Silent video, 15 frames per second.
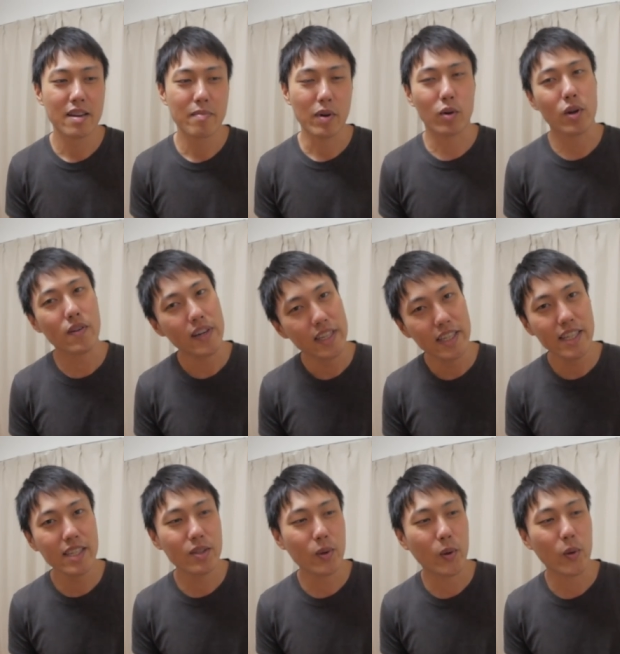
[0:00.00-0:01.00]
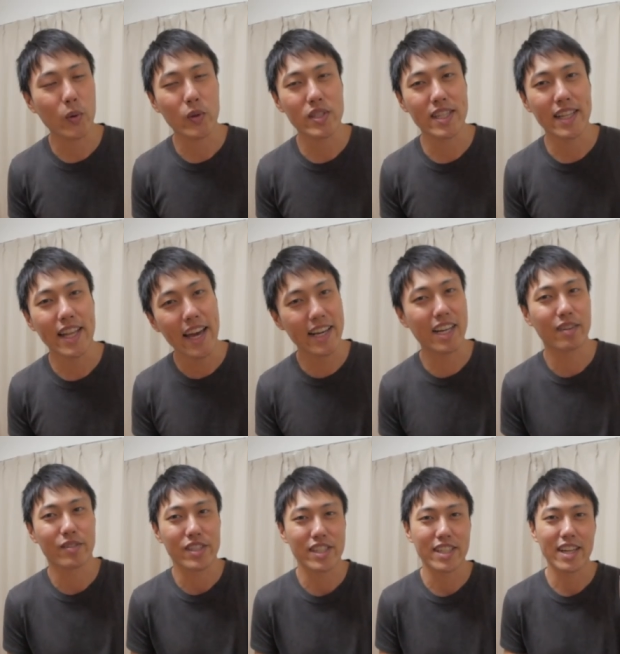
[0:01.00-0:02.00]
まあ、これはいいところじゃないか
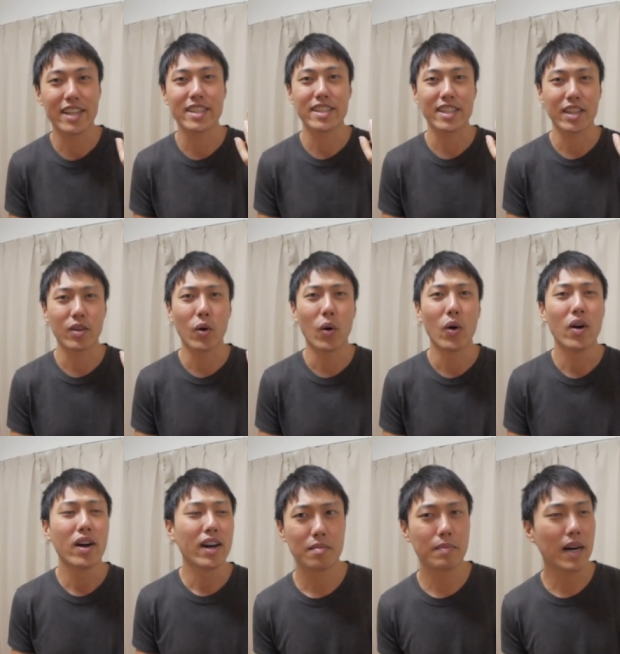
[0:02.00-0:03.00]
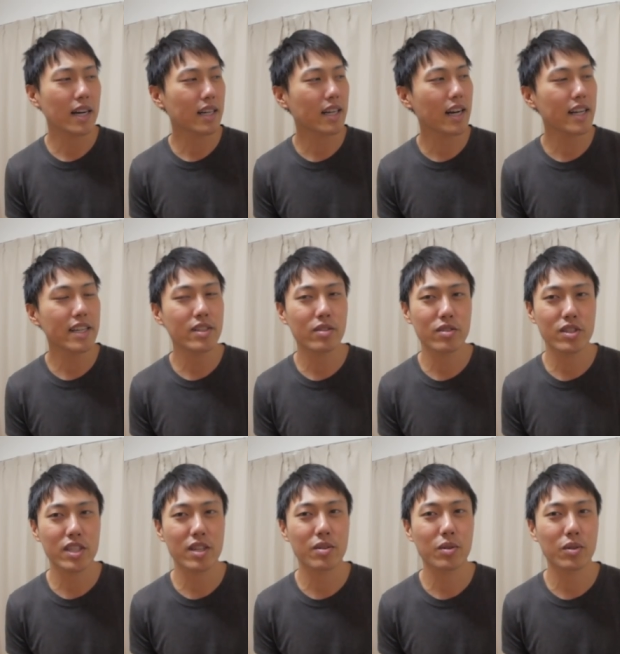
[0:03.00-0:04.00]
もしれないんですけど、バンカーリングを
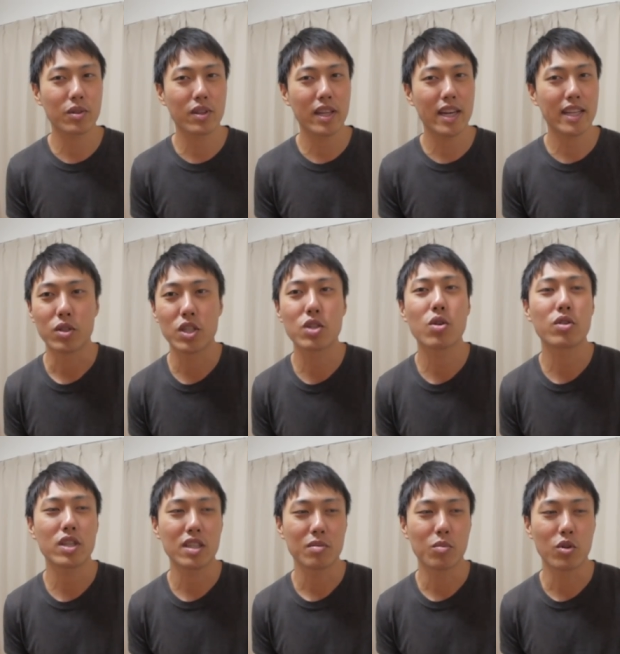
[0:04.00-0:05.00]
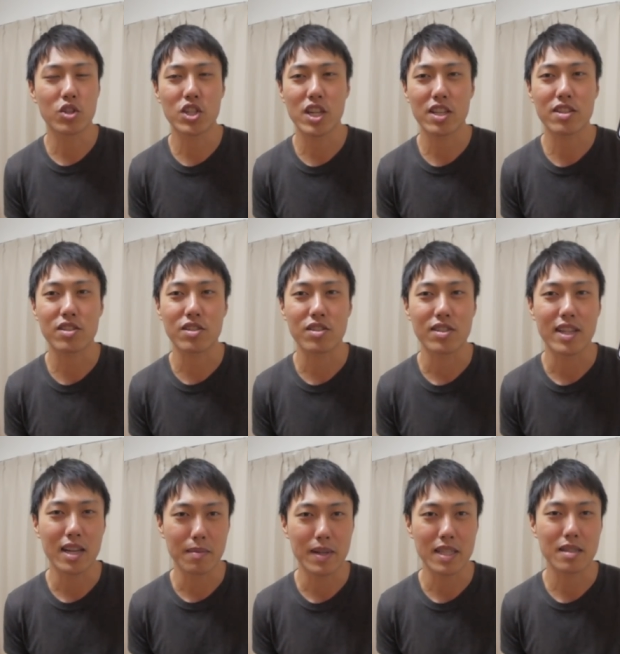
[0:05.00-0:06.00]
つけることで非常に持ちやすく
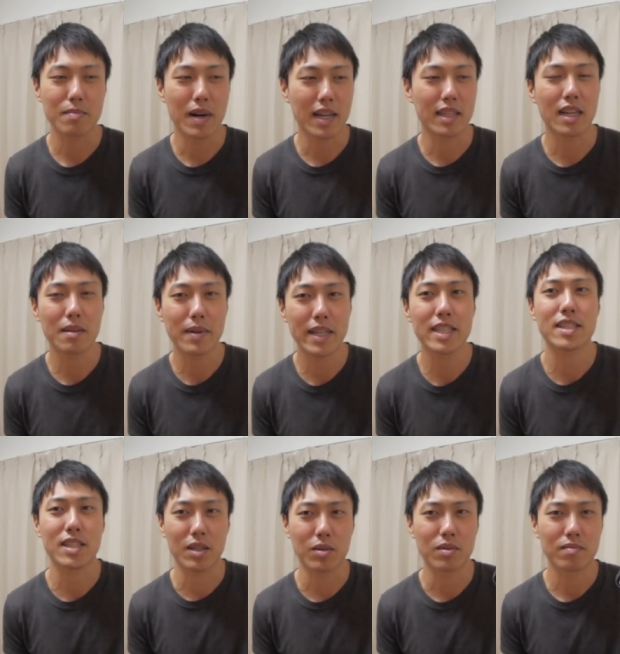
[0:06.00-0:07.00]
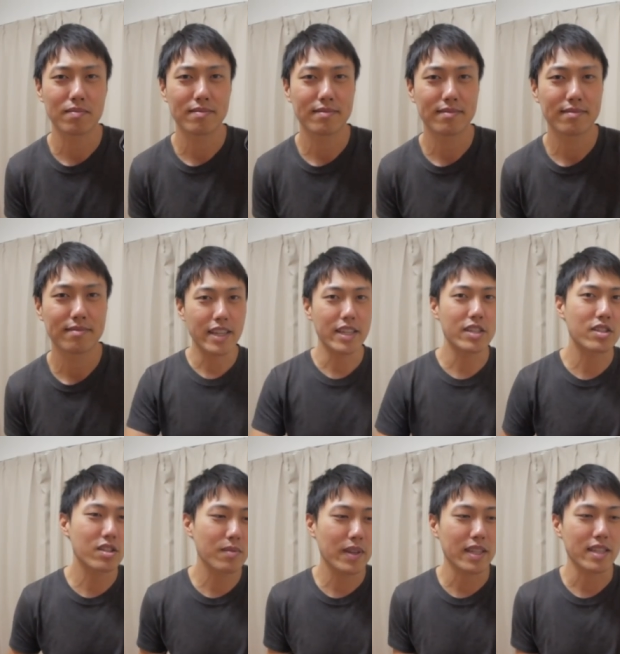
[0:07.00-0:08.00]
なります。まあ当たり前ですけど。5
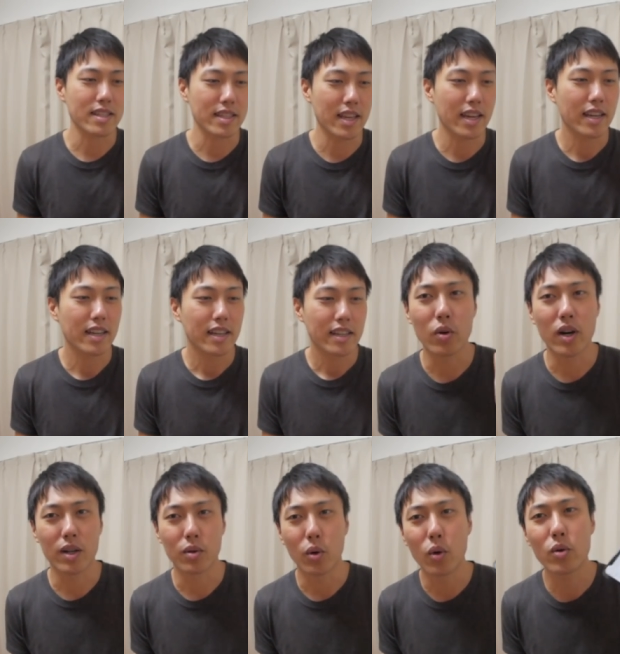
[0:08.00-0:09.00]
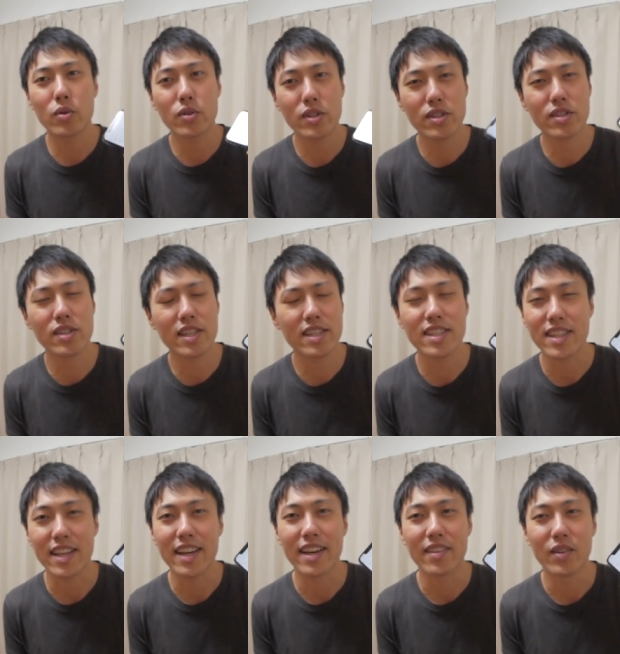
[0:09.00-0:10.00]
つ目ですね。あの、音質です
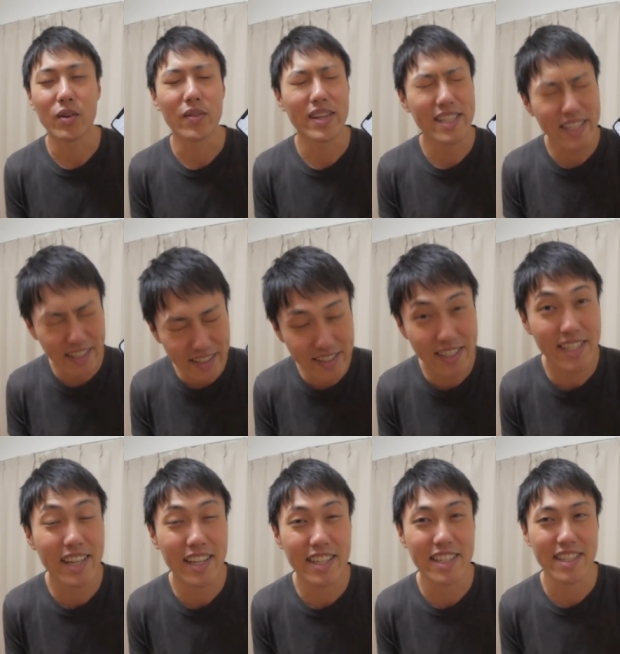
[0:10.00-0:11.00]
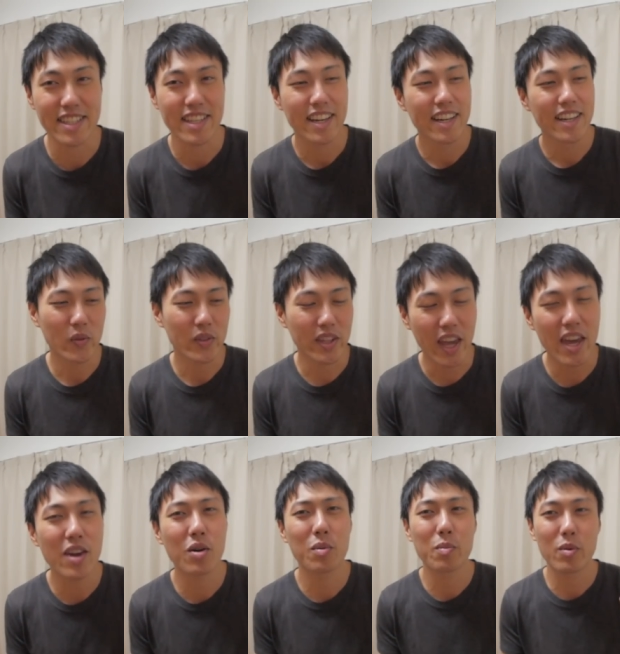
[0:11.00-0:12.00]
ね。もうめちゃくちゃいいです。
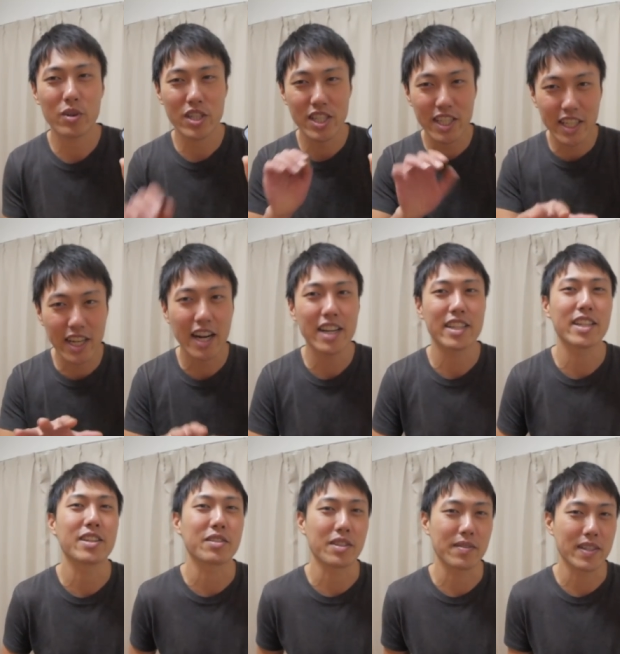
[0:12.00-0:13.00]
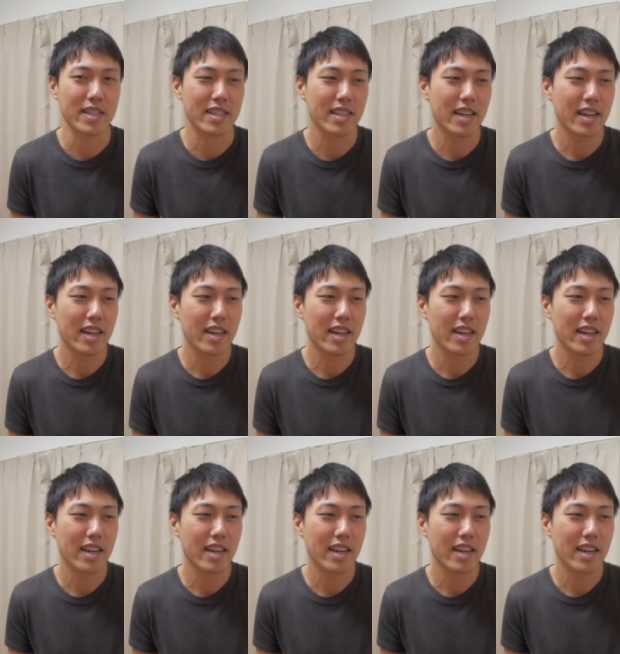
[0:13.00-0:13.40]
低音もしっかり出てくれます。